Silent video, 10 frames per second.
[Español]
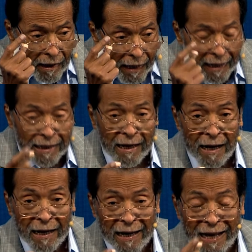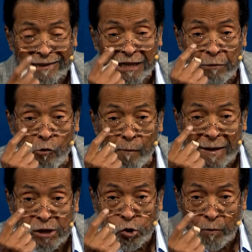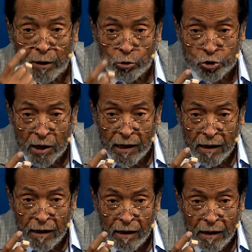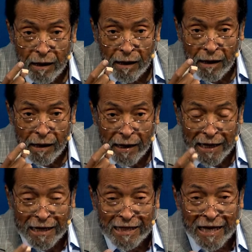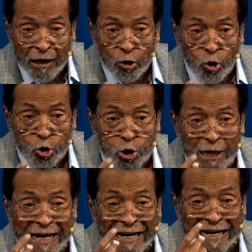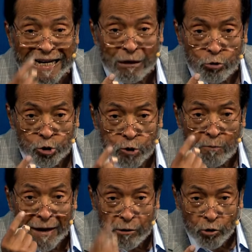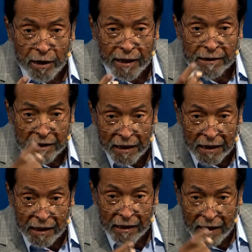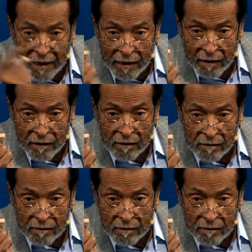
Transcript: era la tribu más numerosa y de los guerreros mayores que tenía Israel.